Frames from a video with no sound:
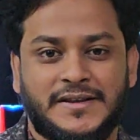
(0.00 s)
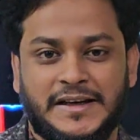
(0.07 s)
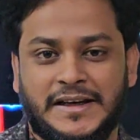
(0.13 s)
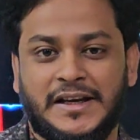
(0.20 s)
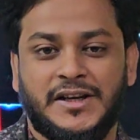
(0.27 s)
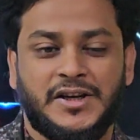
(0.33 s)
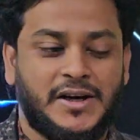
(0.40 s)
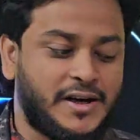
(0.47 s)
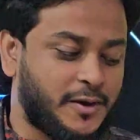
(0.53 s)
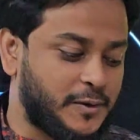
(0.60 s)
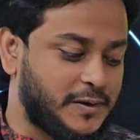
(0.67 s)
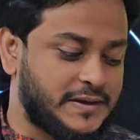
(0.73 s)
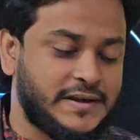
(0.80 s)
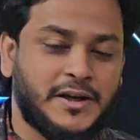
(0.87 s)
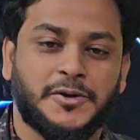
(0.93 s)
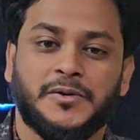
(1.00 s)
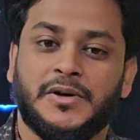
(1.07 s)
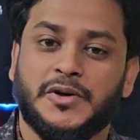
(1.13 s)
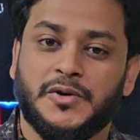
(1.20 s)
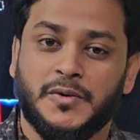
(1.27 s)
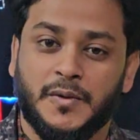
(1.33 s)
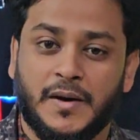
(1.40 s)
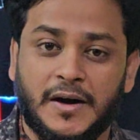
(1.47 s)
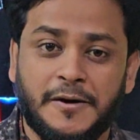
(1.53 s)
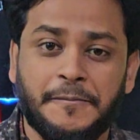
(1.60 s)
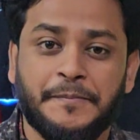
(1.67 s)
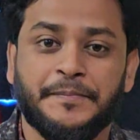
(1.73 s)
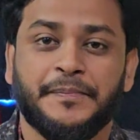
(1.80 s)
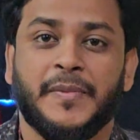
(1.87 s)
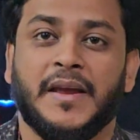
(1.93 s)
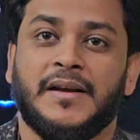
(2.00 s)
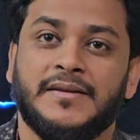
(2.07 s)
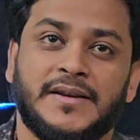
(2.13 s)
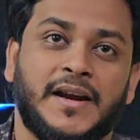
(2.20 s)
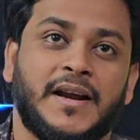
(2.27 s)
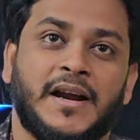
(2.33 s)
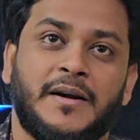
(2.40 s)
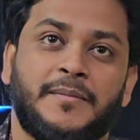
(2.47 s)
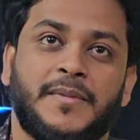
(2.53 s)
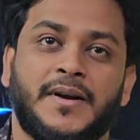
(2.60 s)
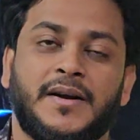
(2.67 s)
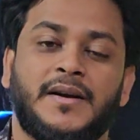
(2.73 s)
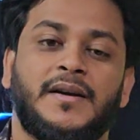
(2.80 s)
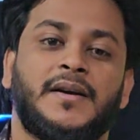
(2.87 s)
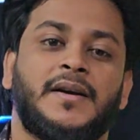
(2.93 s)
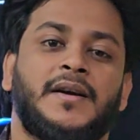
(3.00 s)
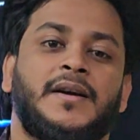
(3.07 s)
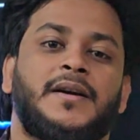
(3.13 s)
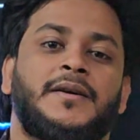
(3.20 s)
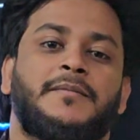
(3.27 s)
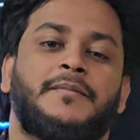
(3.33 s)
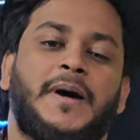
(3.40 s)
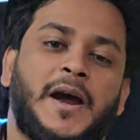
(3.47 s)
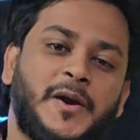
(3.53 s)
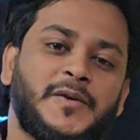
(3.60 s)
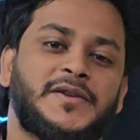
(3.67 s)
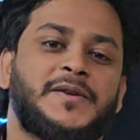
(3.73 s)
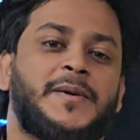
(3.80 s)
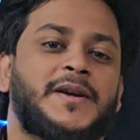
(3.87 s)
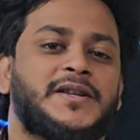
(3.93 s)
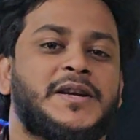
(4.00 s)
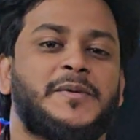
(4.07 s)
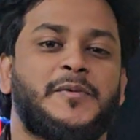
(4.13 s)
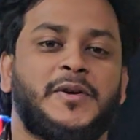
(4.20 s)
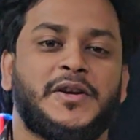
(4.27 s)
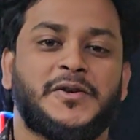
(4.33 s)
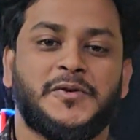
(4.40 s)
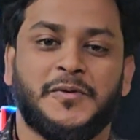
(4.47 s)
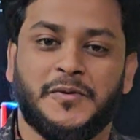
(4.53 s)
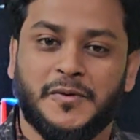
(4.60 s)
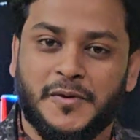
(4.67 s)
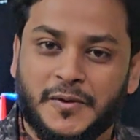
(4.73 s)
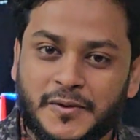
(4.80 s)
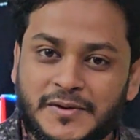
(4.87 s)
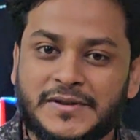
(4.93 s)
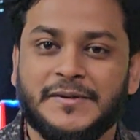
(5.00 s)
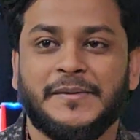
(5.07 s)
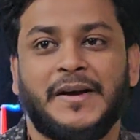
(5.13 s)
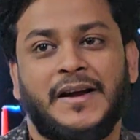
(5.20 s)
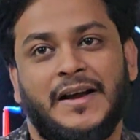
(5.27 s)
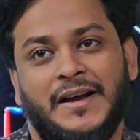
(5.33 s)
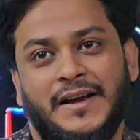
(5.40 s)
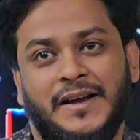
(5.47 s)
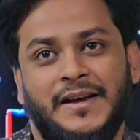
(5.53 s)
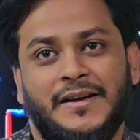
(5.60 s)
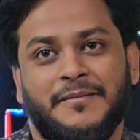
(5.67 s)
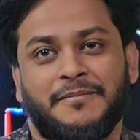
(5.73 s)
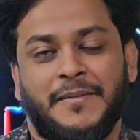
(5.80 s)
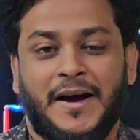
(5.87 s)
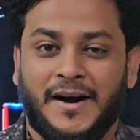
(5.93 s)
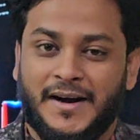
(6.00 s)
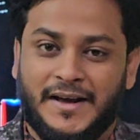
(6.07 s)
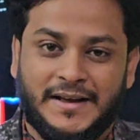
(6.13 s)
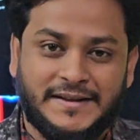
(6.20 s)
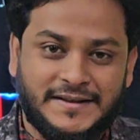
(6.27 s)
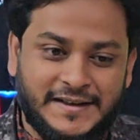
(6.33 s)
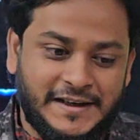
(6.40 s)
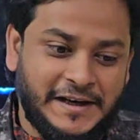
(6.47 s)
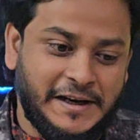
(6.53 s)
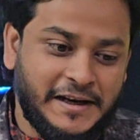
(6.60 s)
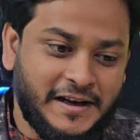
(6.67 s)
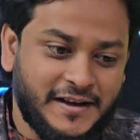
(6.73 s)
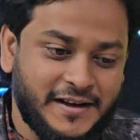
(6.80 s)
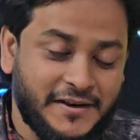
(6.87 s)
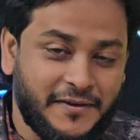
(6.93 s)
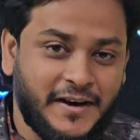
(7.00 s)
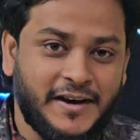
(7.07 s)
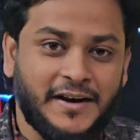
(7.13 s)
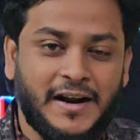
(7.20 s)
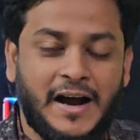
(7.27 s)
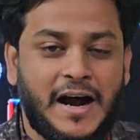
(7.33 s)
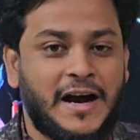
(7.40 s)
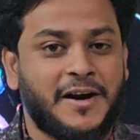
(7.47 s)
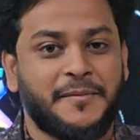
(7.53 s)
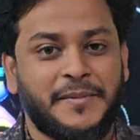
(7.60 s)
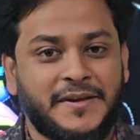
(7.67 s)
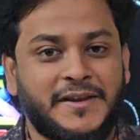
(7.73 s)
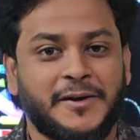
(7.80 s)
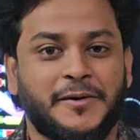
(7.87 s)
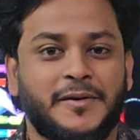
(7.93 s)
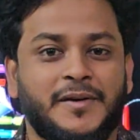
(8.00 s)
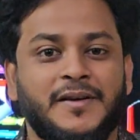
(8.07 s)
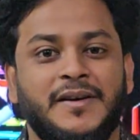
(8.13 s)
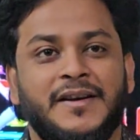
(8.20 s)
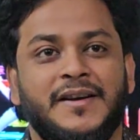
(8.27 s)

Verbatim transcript: চিনি সেটা হচ্ছে আসলে সুগার যেটাকে আমরা বায়োলজির ভাষায় বলি সুক্রোজ বাংলায় চিনি ইভেন আরবিতেও